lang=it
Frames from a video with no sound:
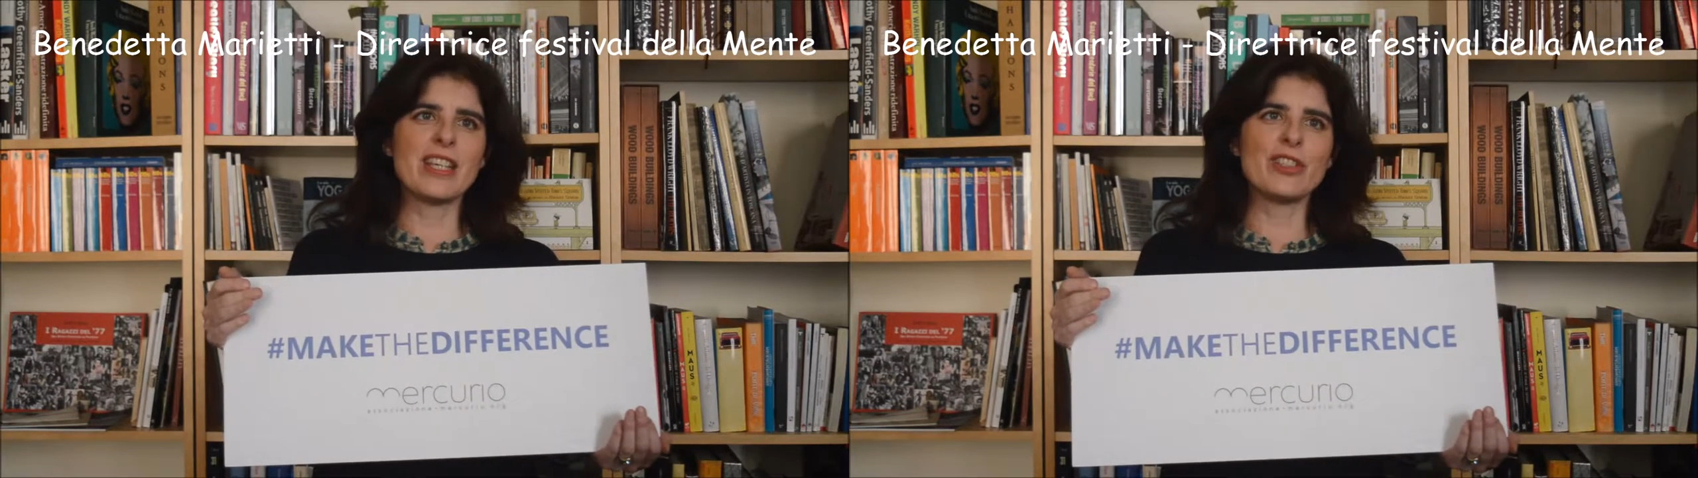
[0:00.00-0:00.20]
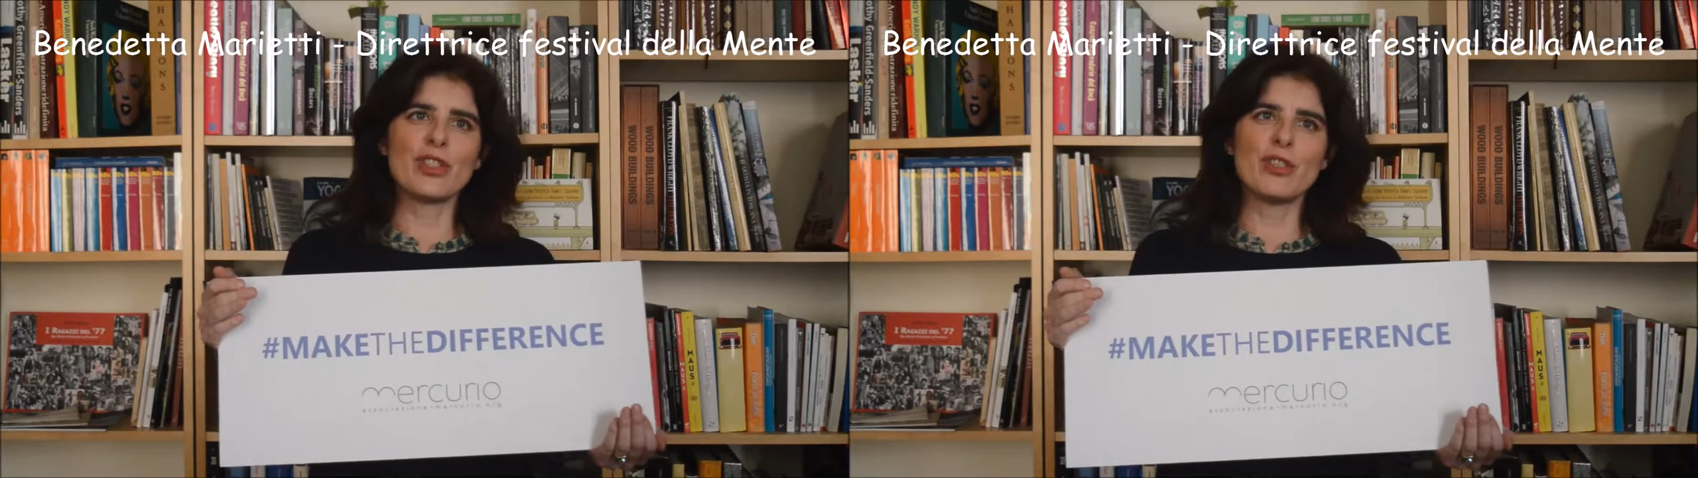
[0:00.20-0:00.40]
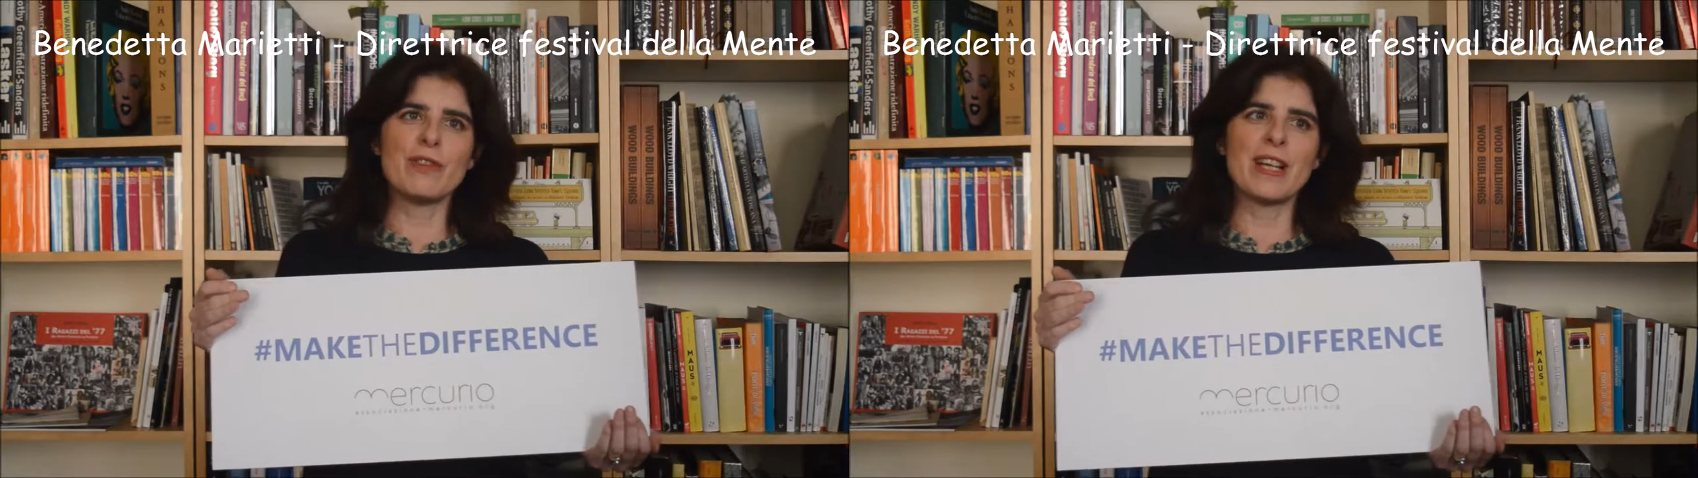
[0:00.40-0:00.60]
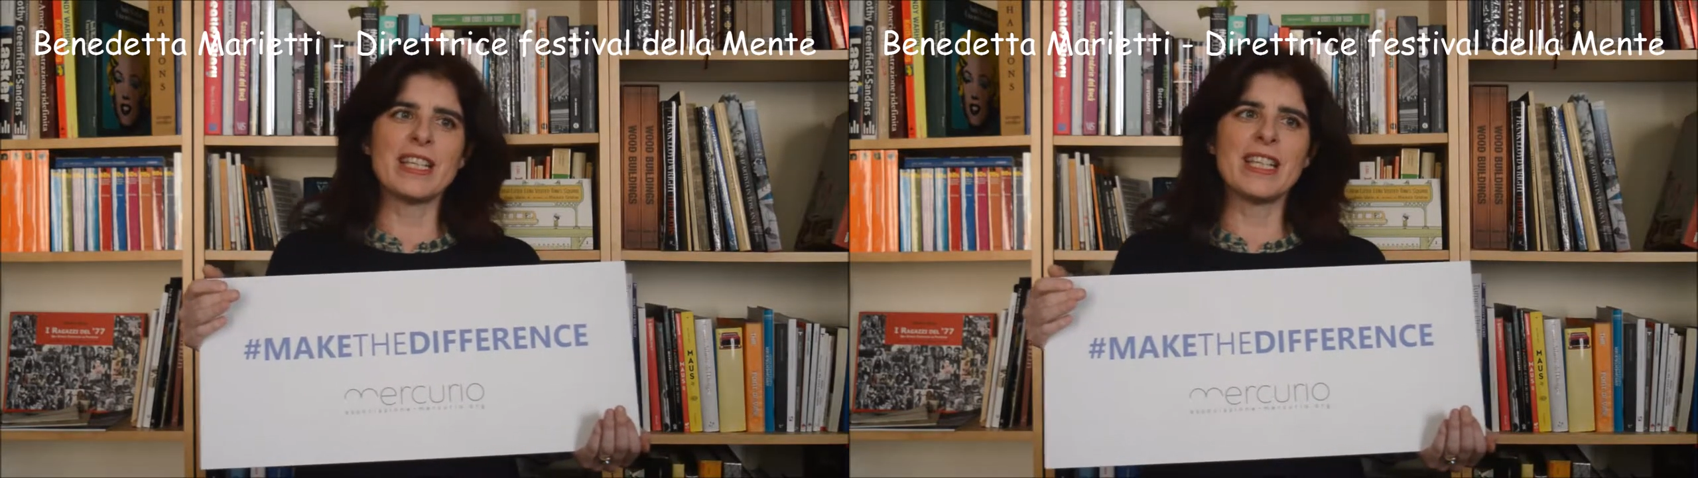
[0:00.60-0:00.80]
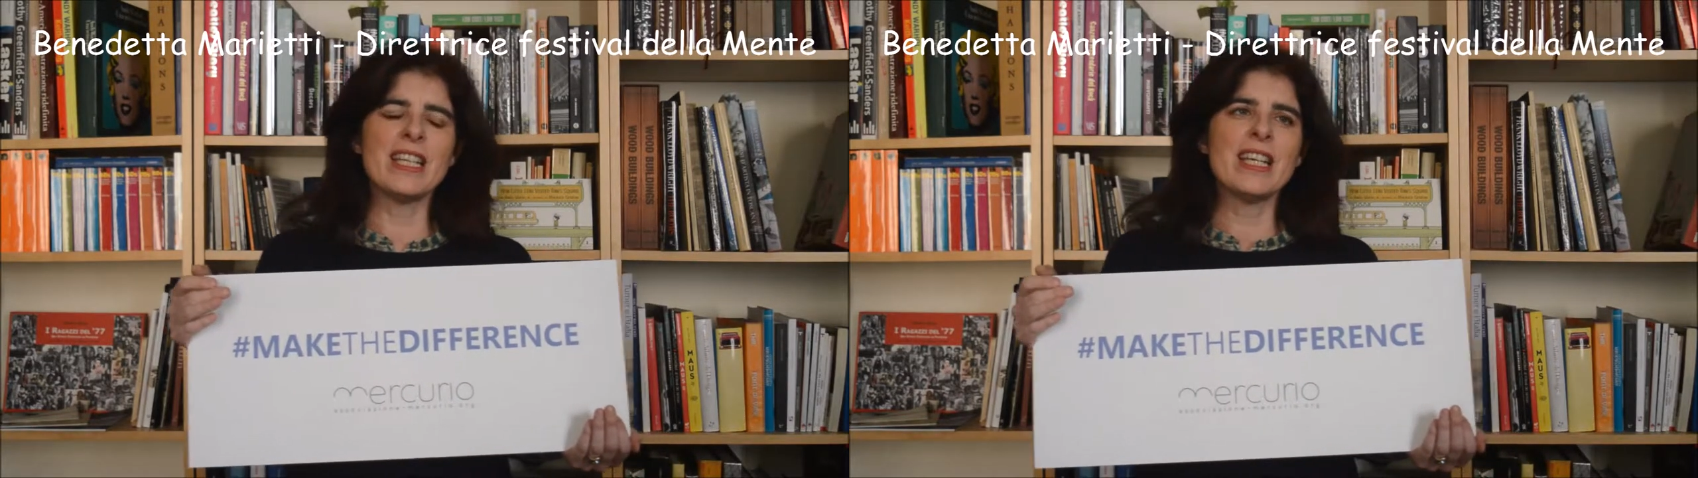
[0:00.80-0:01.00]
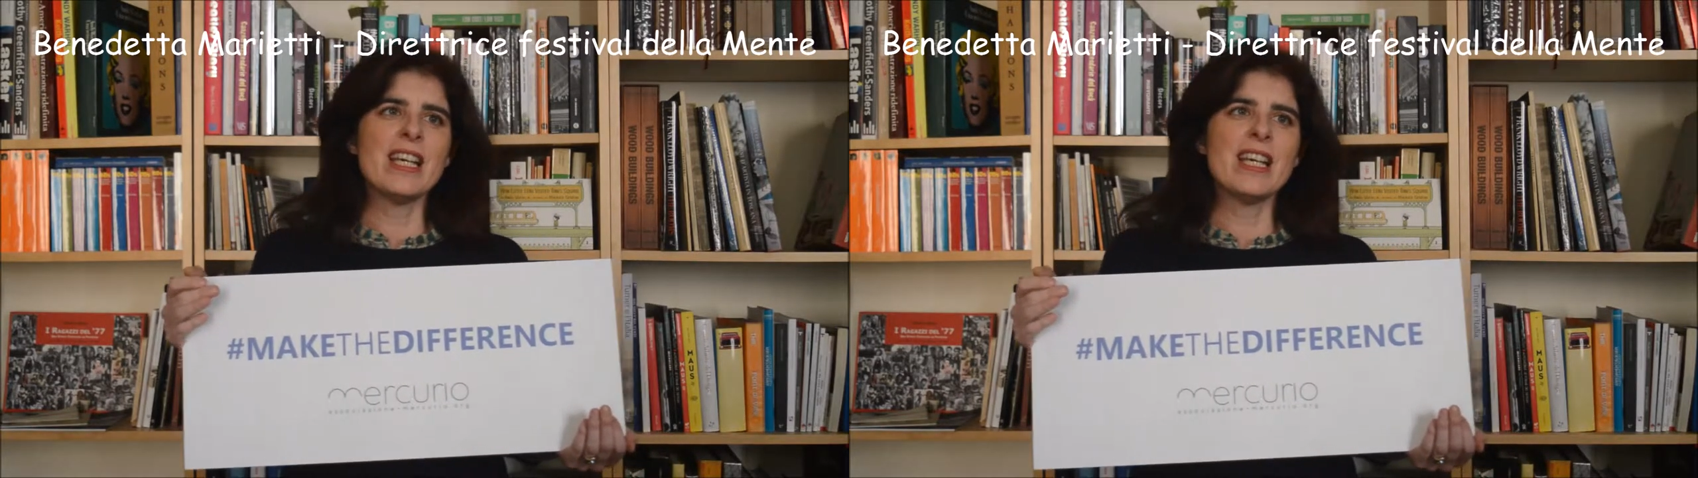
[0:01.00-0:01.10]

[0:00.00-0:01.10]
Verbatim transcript: i giovani